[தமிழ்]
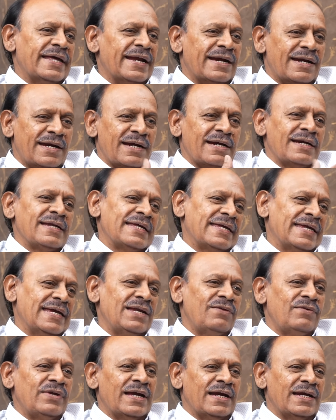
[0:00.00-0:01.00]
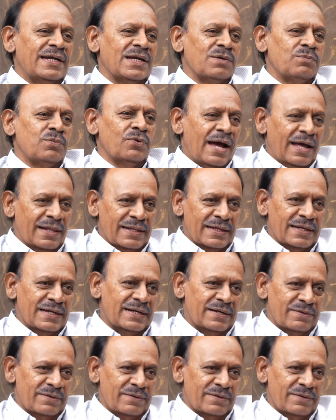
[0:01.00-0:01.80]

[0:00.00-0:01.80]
டேரக்டர்கிட்ட கேள்விகள் கேட்போம் அந்த